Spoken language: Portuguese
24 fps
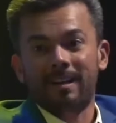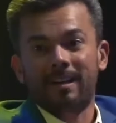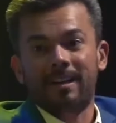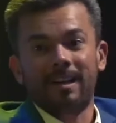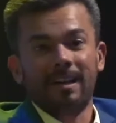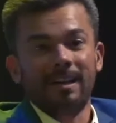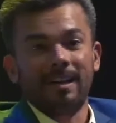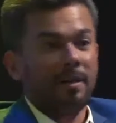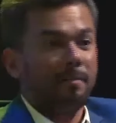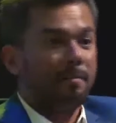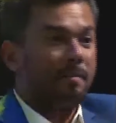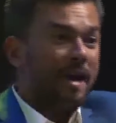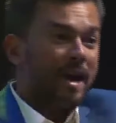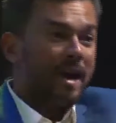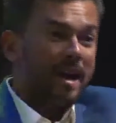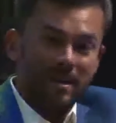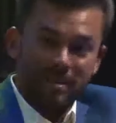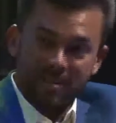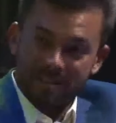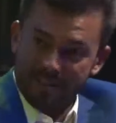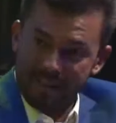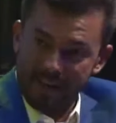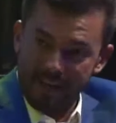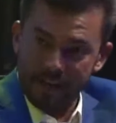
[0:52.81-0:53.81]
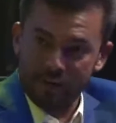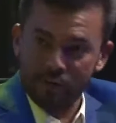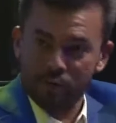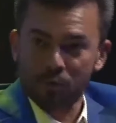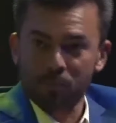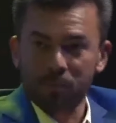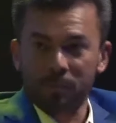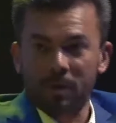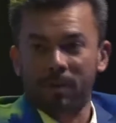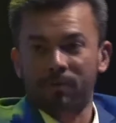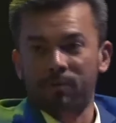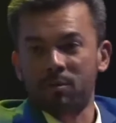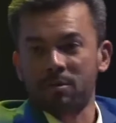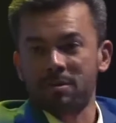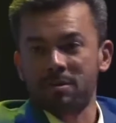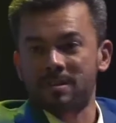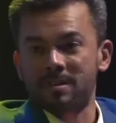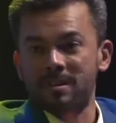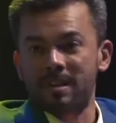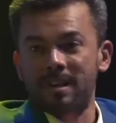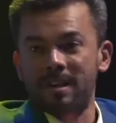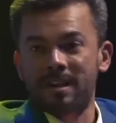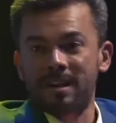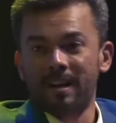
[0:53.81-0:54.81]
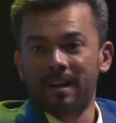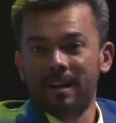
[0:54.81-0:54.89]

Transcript: libera acesso para você,